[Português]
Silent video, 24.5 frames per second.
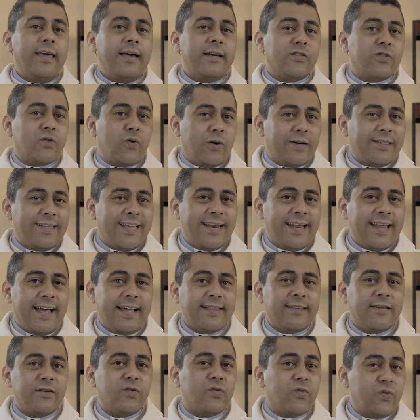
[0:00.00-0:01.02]
e as
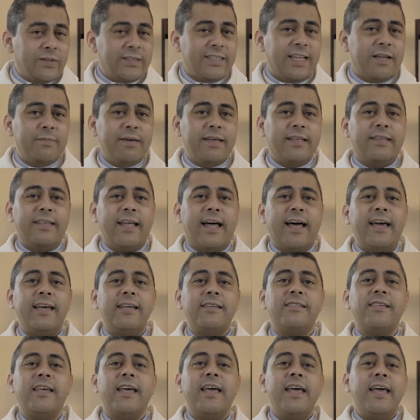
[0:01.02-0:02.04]
coordenadas
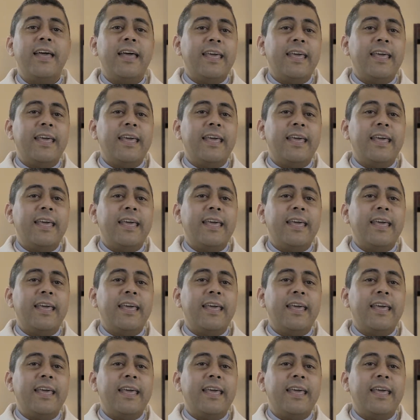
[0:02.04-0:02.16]
fundamentais